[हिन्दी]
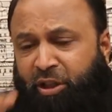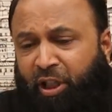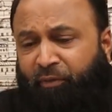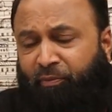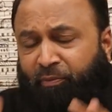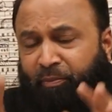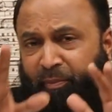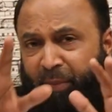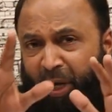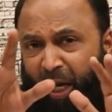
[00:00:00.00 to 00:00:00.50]

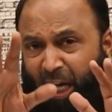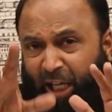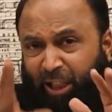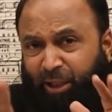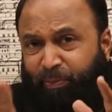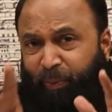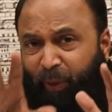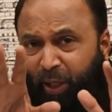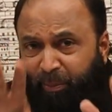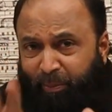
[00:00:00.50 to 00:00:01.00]
सिर्फ
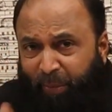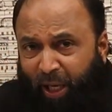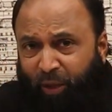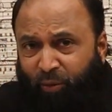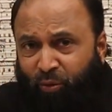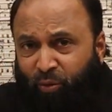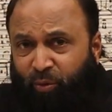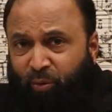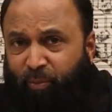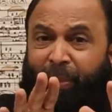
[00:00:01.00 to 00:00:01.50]
एज पर
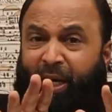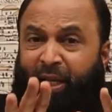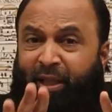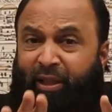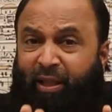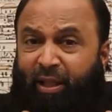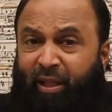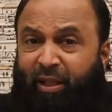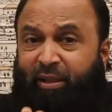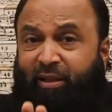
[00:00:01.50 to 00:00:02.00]
मेनू
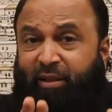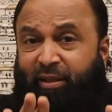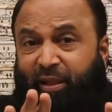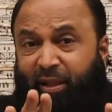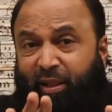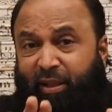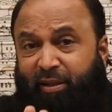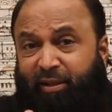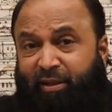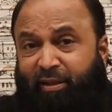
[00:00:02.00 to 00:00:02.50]
35
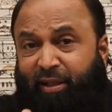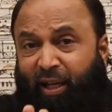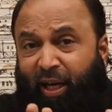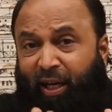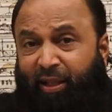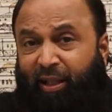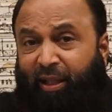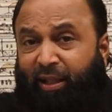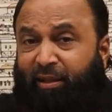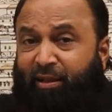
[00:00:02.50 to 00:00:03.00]
से
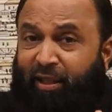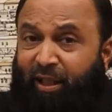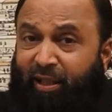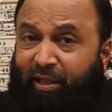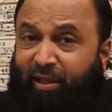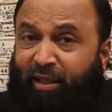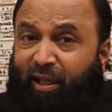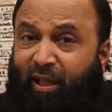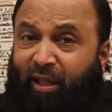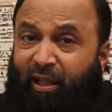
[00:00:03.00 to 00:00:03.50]
ज्यादा
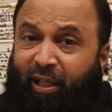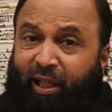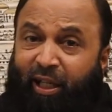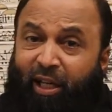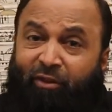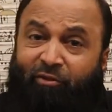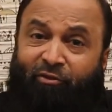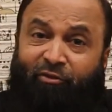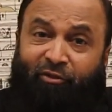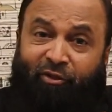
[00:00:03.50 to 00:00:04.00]
सीजलर
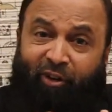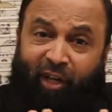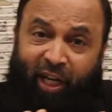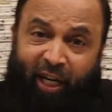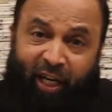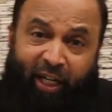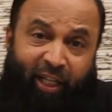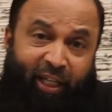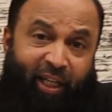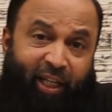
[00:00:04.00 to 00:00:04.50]
की
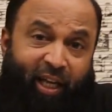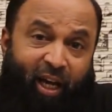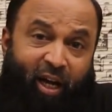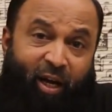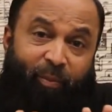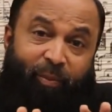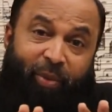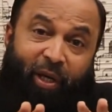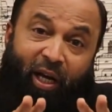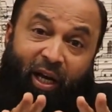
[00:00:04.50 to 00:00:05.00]
वैरायटी
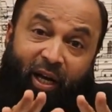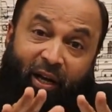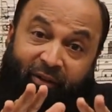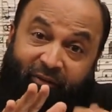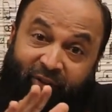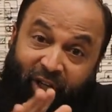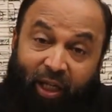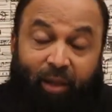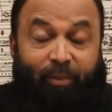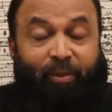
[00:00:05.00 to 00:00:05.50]
यहाँ पे
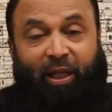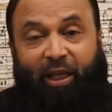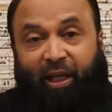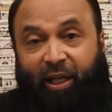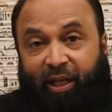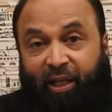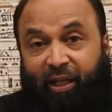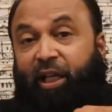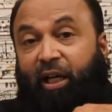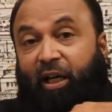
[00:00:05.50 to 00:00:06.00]
अवेलेबल
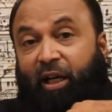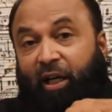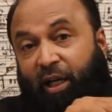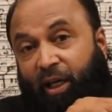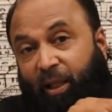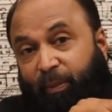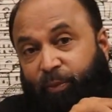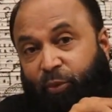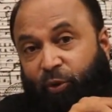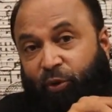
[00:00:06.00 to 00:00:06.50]
है क्या
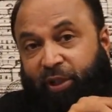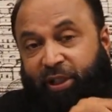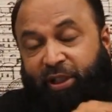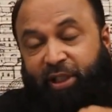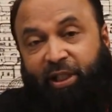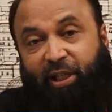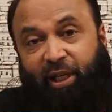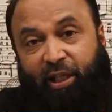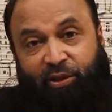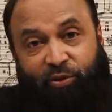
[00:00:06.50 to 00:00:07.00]
आपको
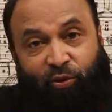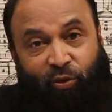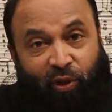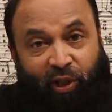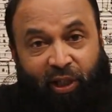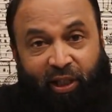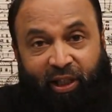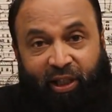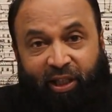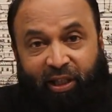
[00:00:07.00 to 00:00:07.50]
किसी
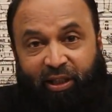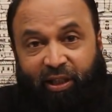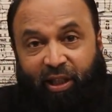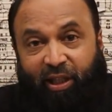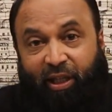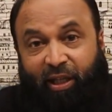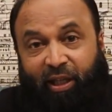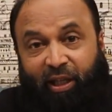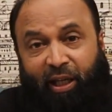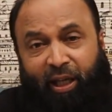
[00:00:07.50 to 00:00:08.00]
रेस्टोरेंट के अंदर